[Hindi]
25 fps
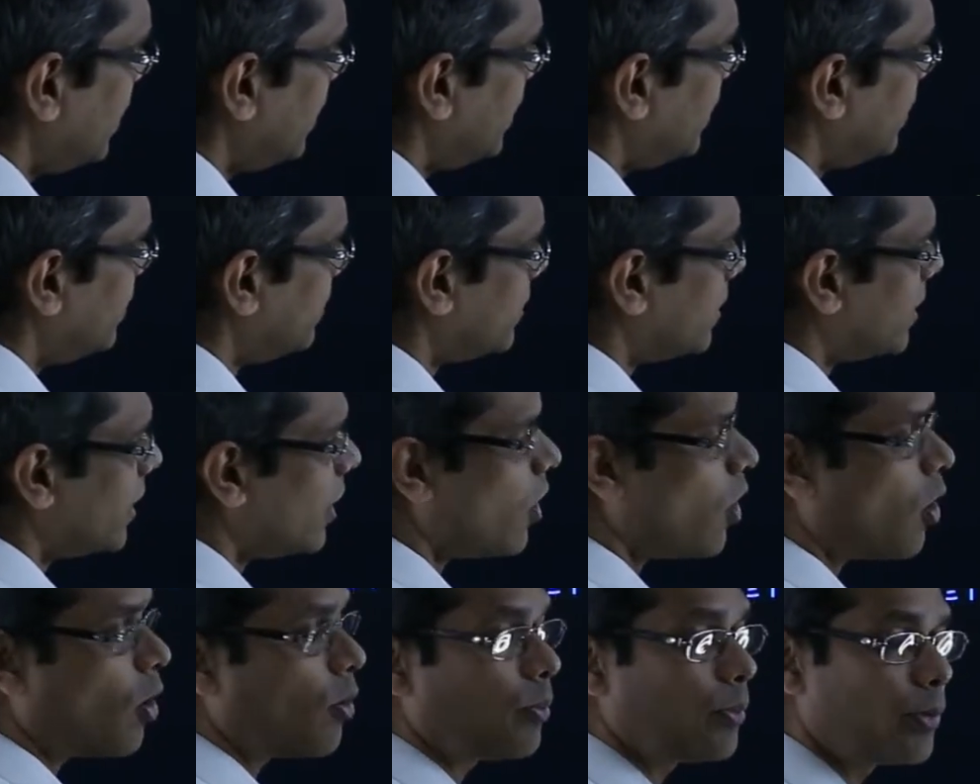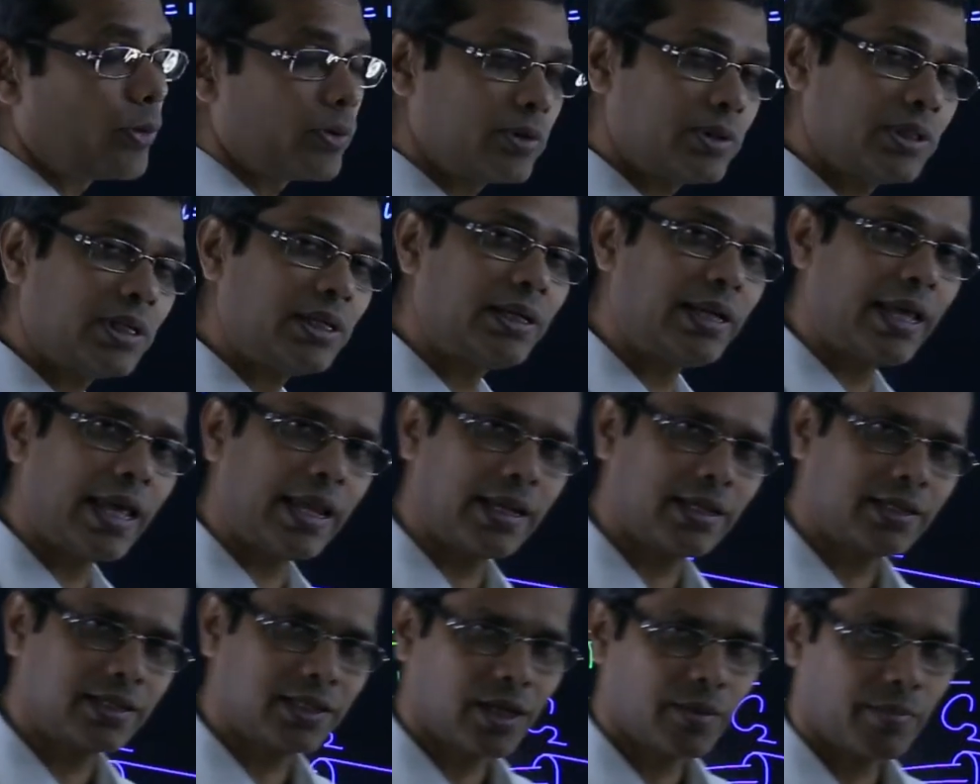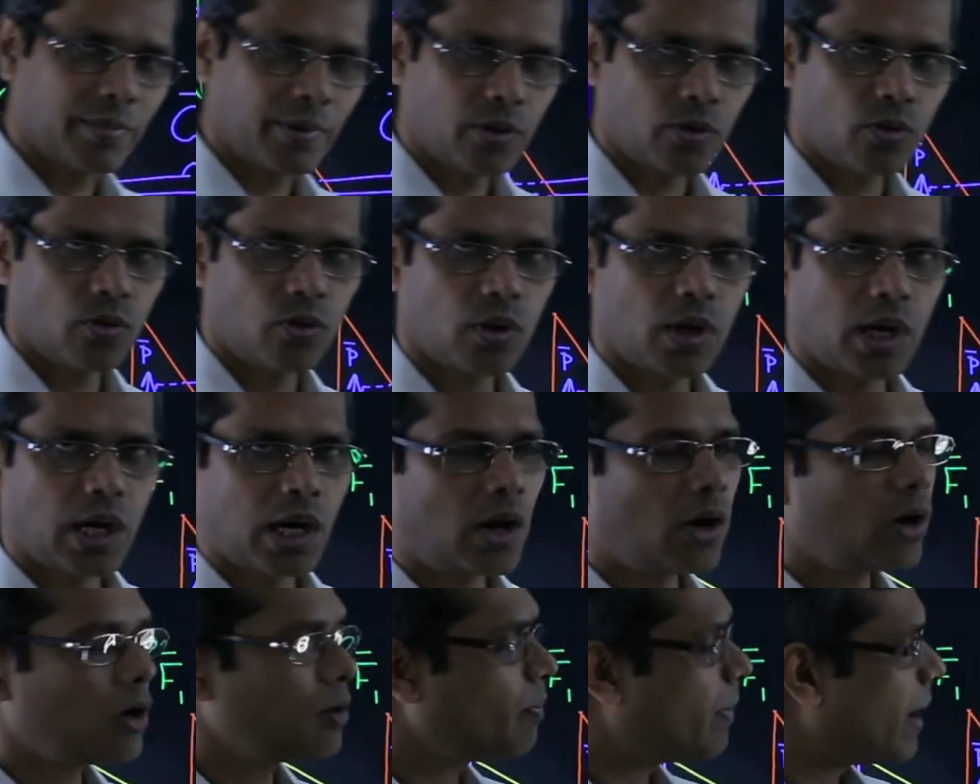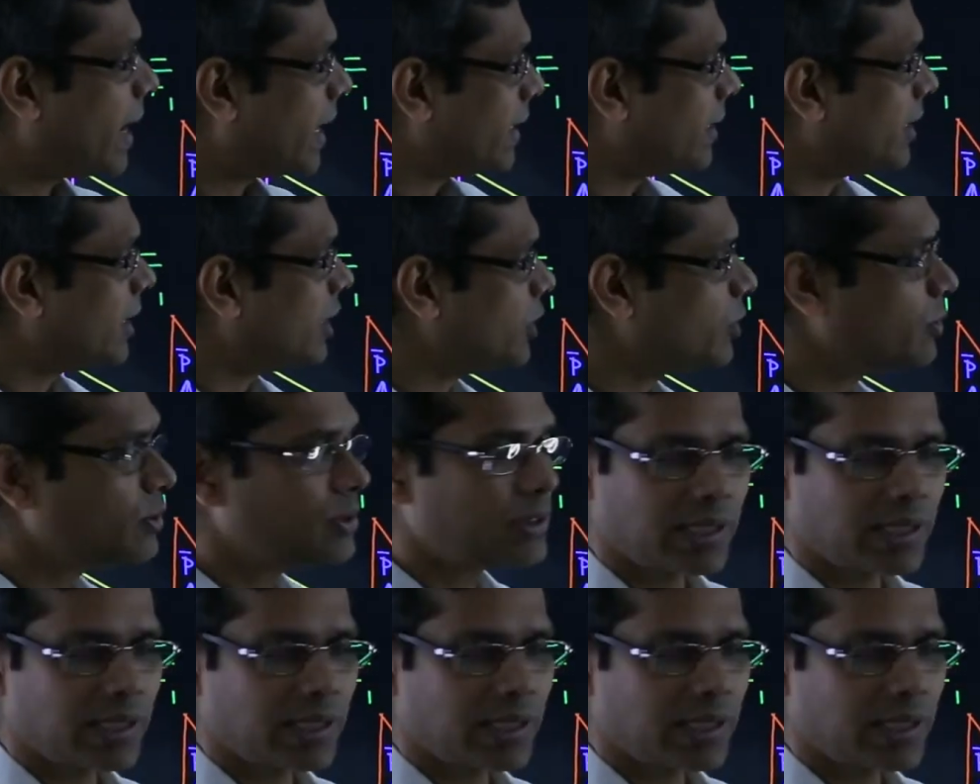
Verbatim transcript: exactly इसके ऑपोजिट डायरेक्शन में होगा और मैग्नीट्यूड